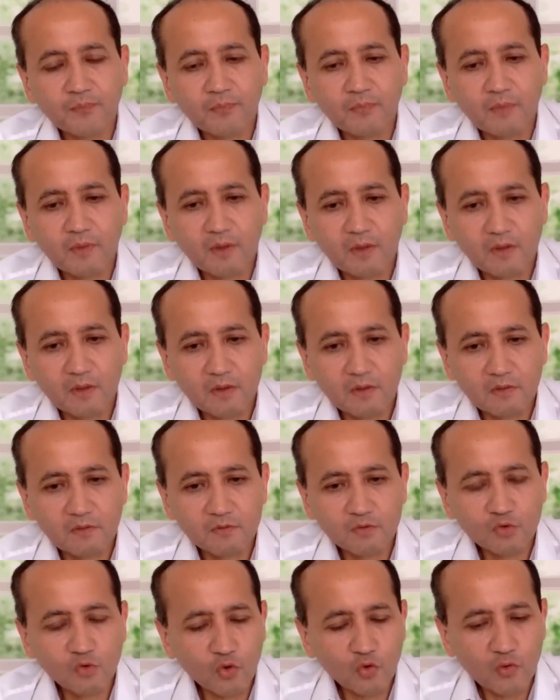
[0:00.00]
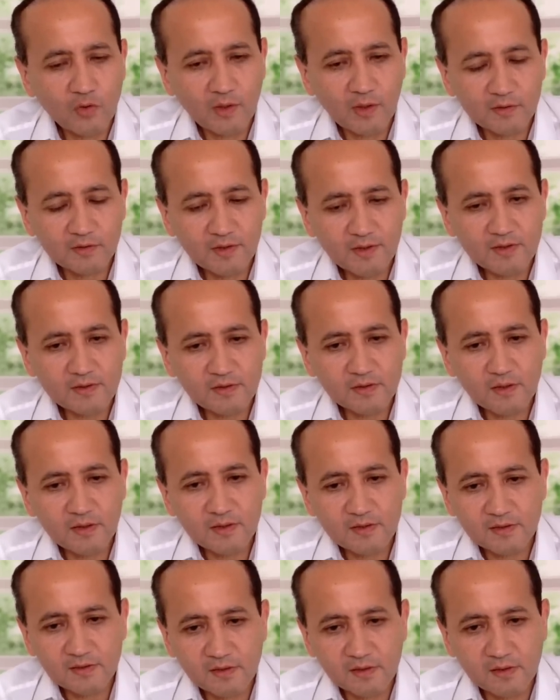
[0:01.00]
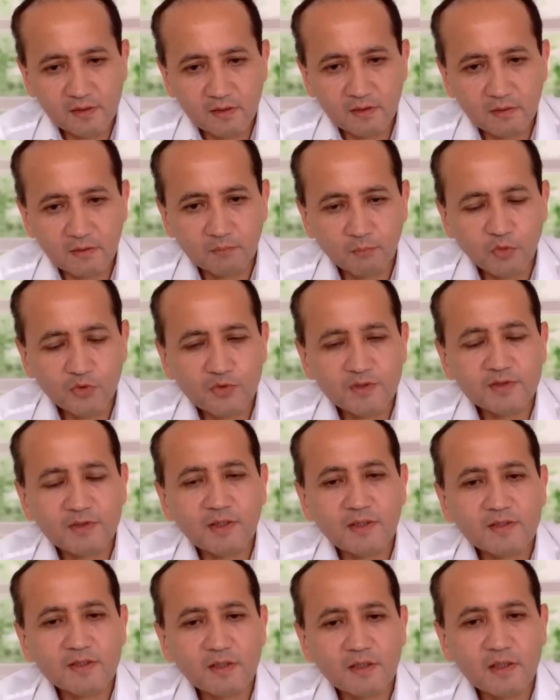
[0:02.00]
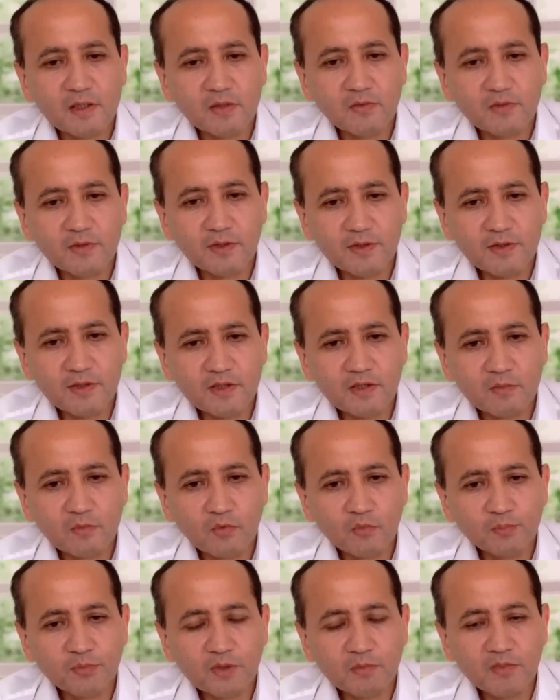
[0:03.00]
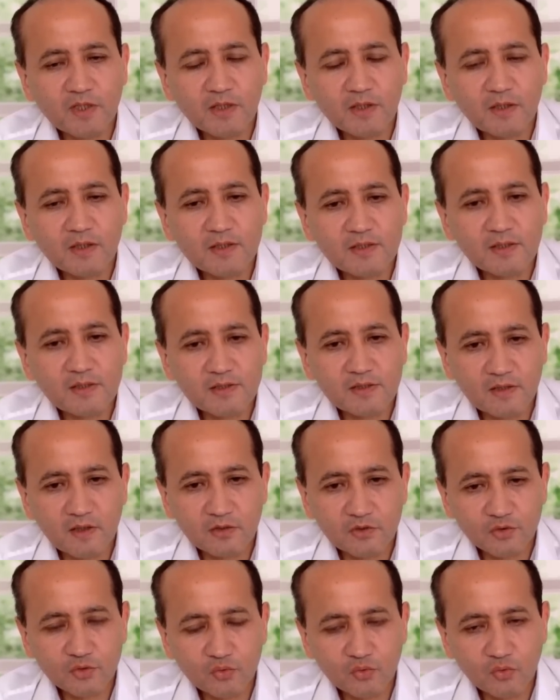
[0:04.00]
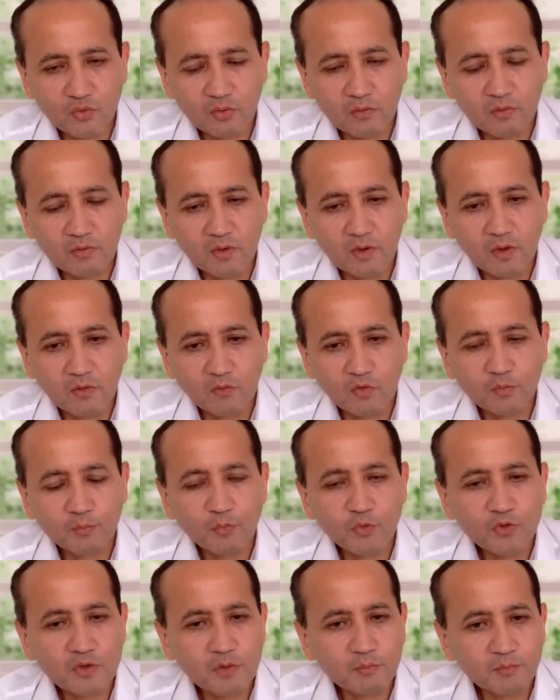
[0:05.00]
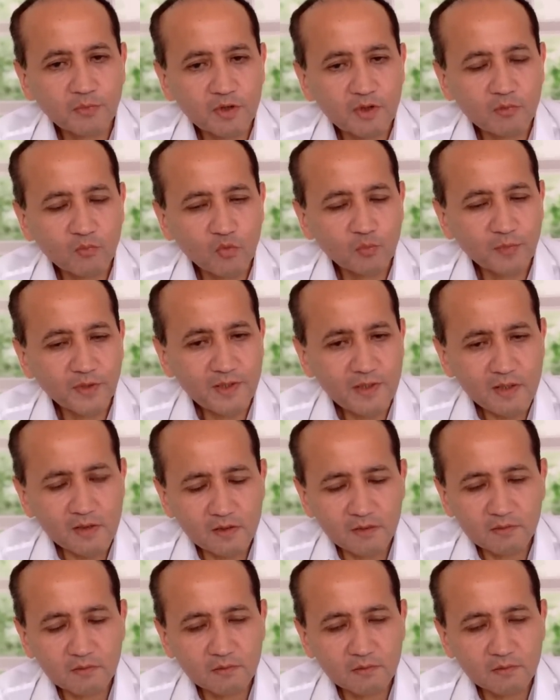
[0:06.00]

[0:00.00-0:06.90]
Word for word: э, сторону Одессы, э, Путин стал закидывать ракетам, он примирительно сказал, что вот Путин к нему приедет.